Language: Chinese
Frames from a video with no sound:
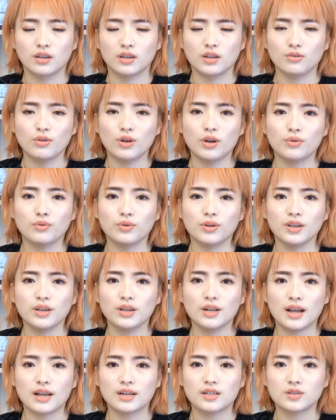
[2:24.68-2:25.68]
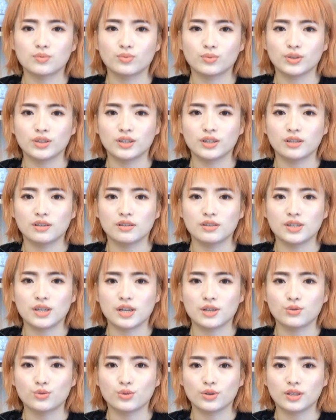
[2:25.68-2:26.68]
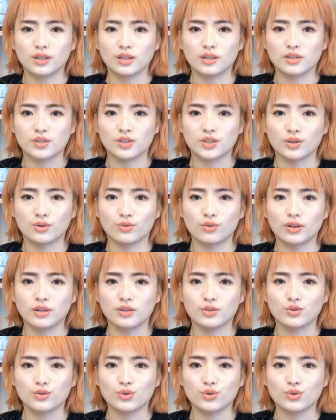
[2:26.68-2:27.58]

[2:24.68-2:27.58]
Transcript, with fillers: 一段婚姻来之不易，既然决定了结婚，